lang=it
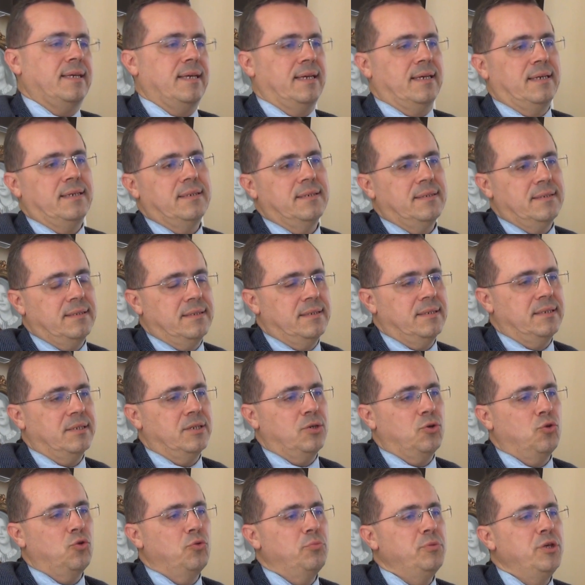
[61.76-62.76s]
che eh,
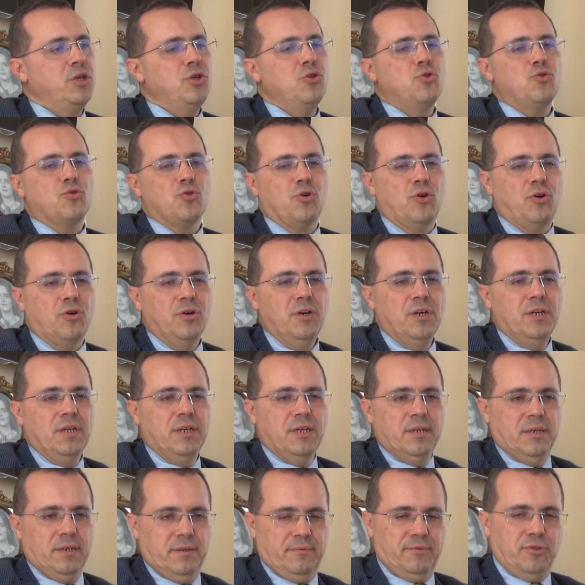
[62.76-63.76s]
comincio,
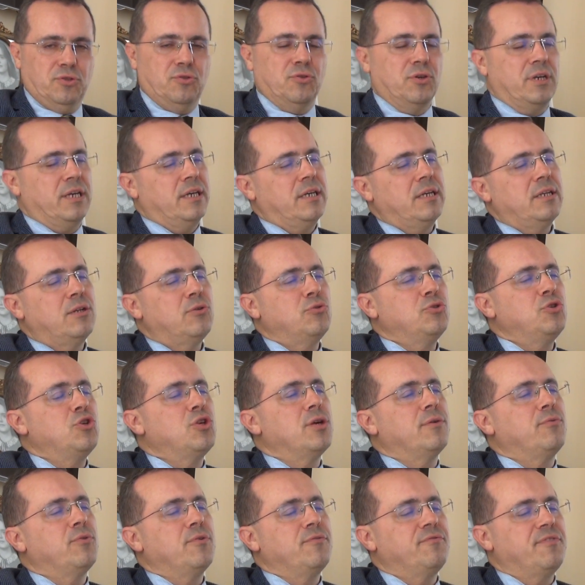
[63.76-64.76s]
visto che lo
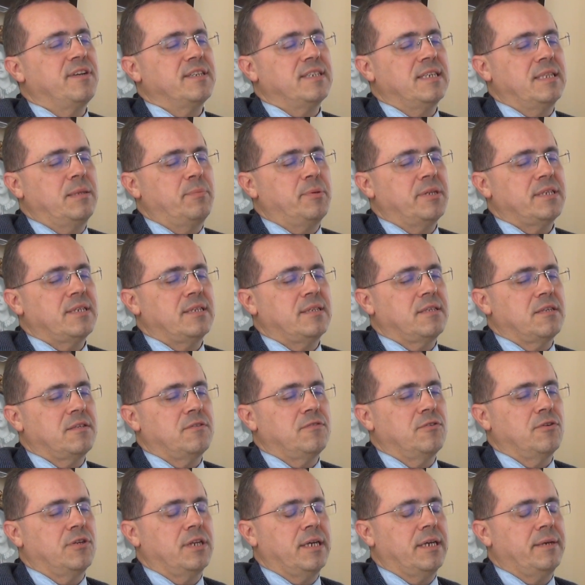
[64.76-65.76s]
dicevo in fase di
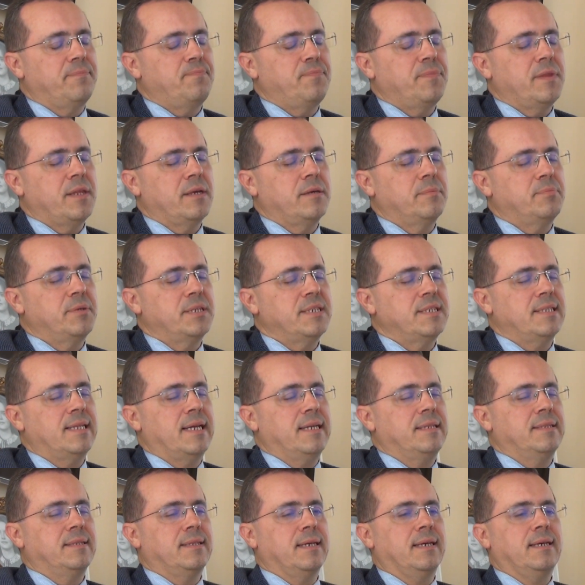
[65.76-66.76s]
presentazione eh,
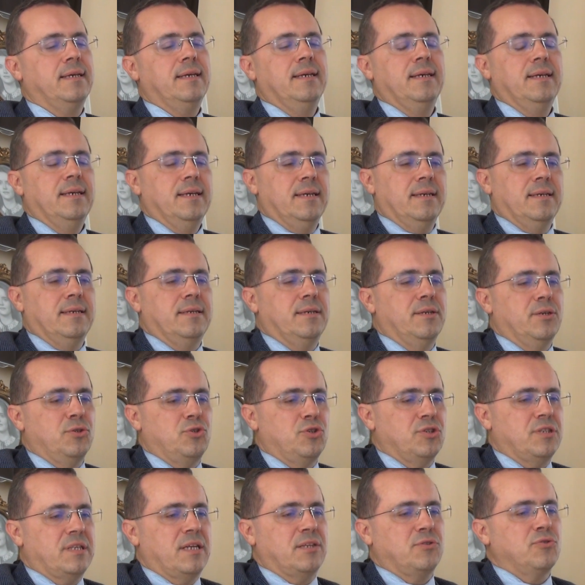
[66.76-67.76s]
Presidente,
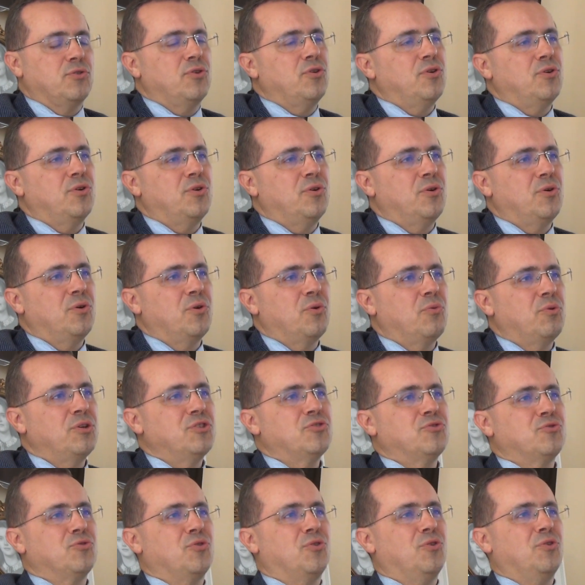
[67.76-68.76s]
c'è stato
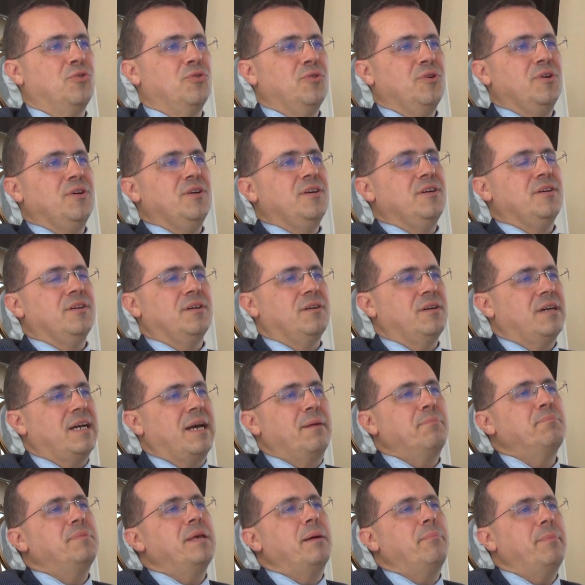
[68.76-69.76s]
questo
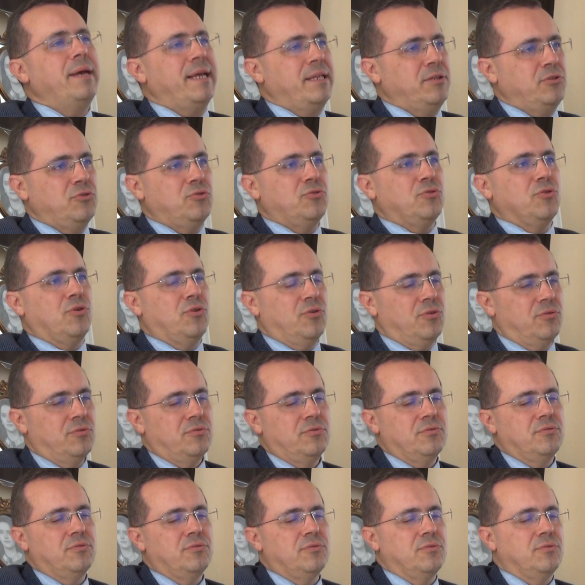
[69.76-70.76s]

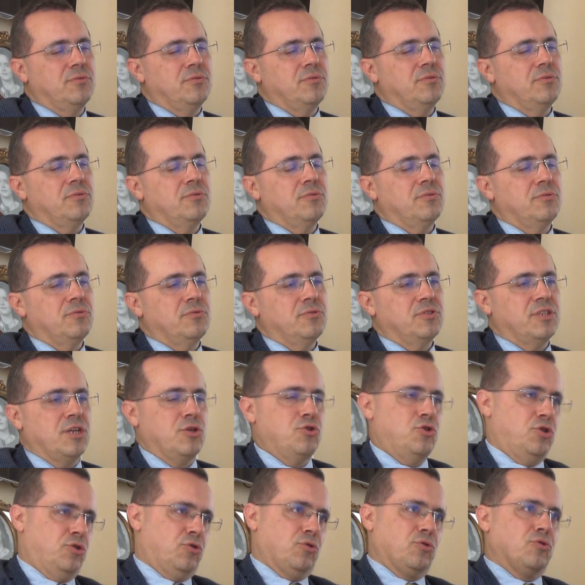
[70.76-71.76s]
cambiamento
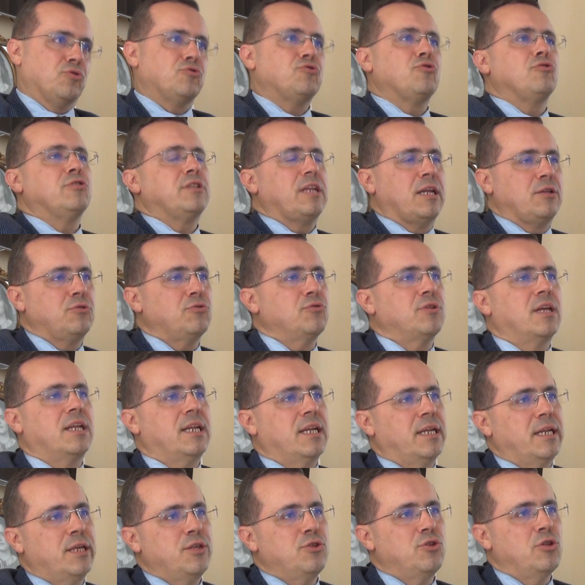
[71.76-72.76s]
sancito non soltanto
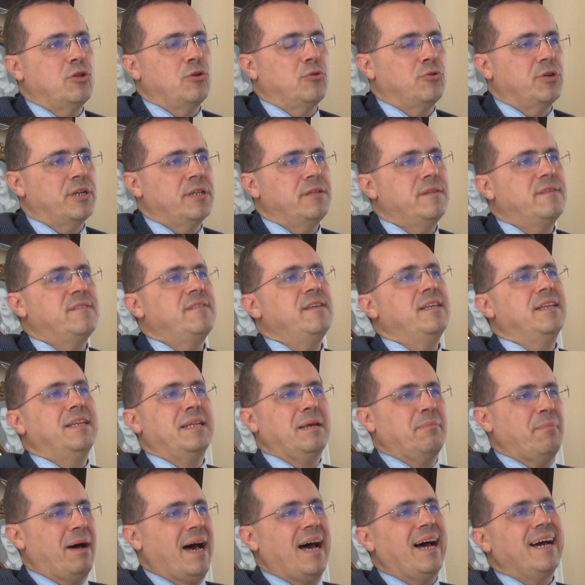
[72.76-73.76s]
dalla legge
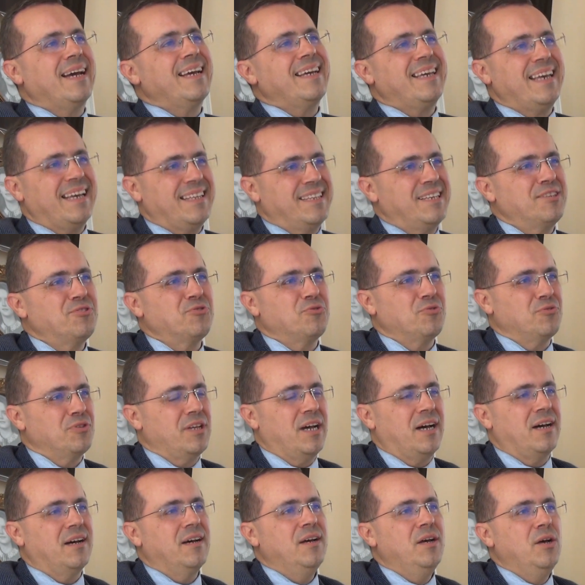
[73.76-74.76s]
Lorenzin ma anche adesso
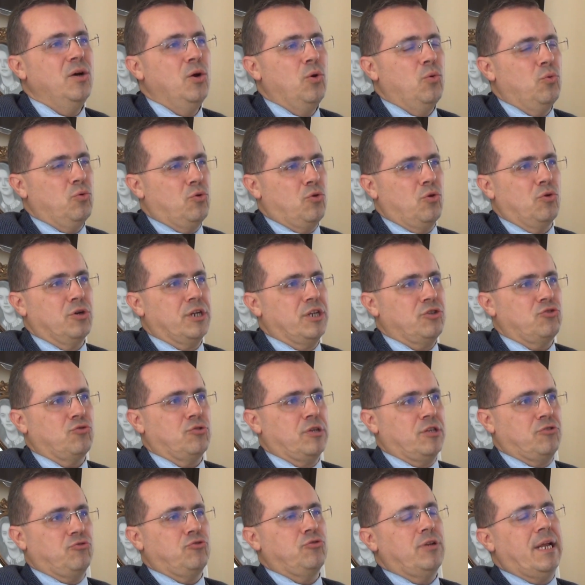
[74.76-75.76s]
da un congresso
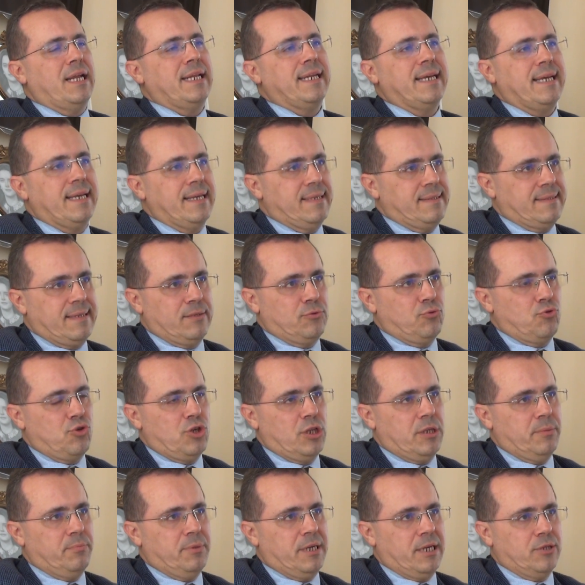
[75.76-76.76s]
nazionale che è stato
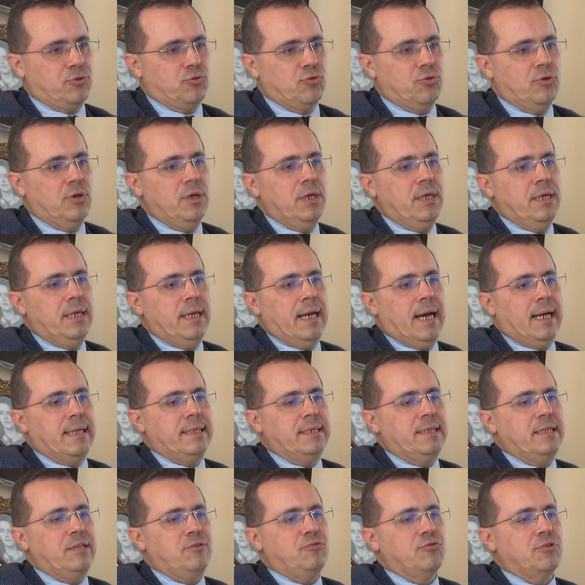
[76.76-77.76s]
celebrato
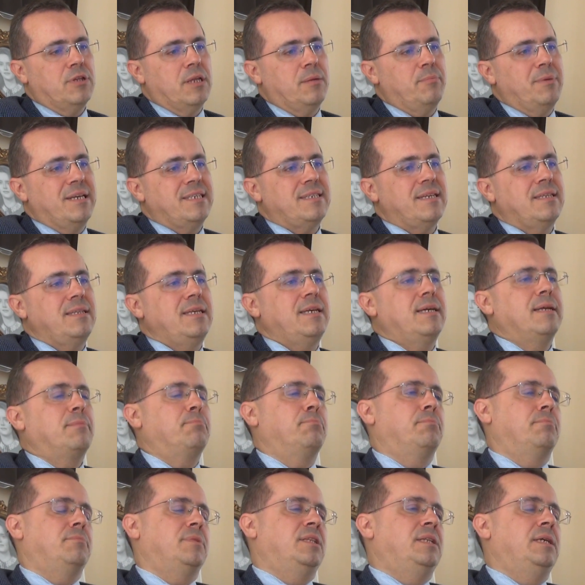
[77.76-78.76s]
all'inizio del mese di,
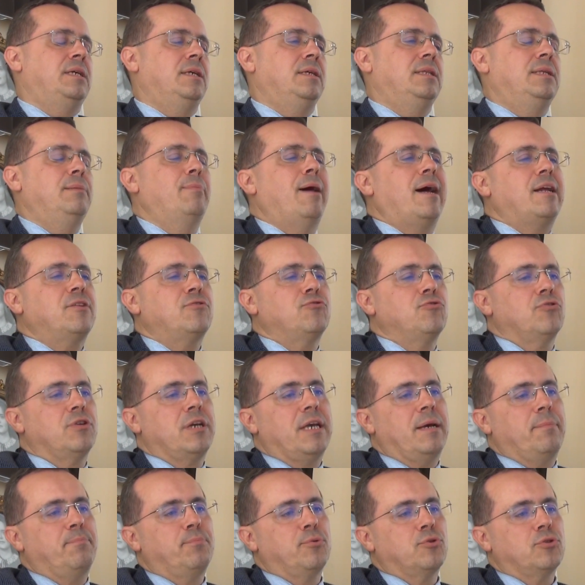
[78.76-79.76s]
di, di marzo
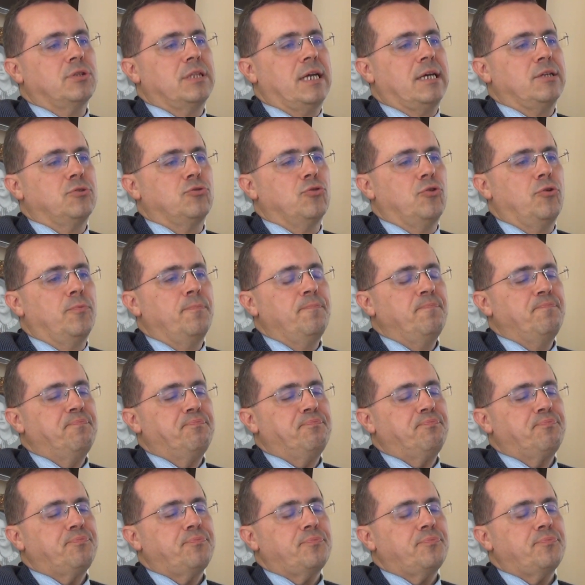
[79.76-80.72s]
che ha portato